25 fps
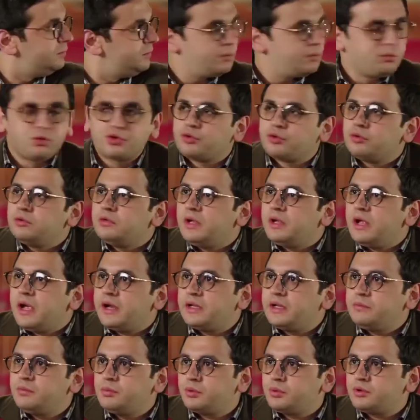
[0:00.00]
بيبصوا لنا إيه؟
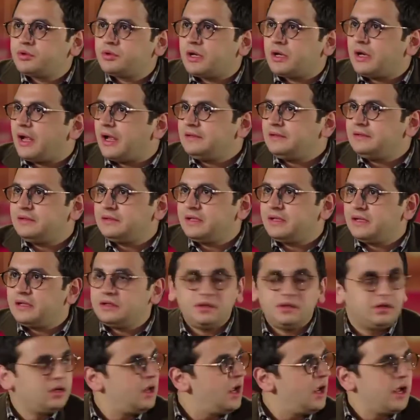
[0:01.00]
اكيد بيبصوا على حد
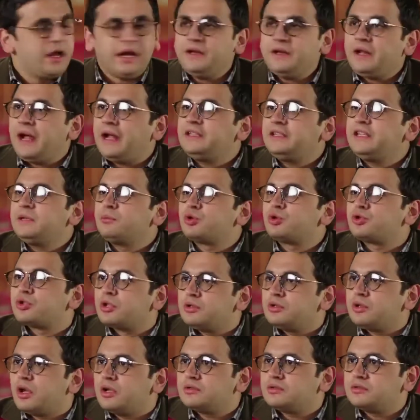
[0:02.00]
تاني احنا يعني حد
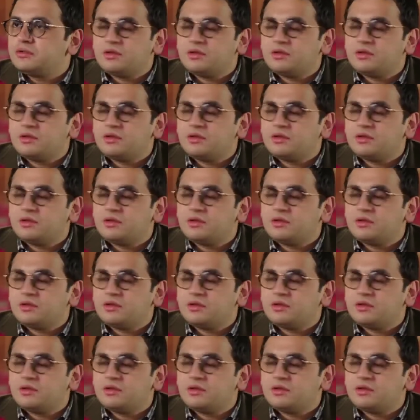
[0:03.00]
يبص لنا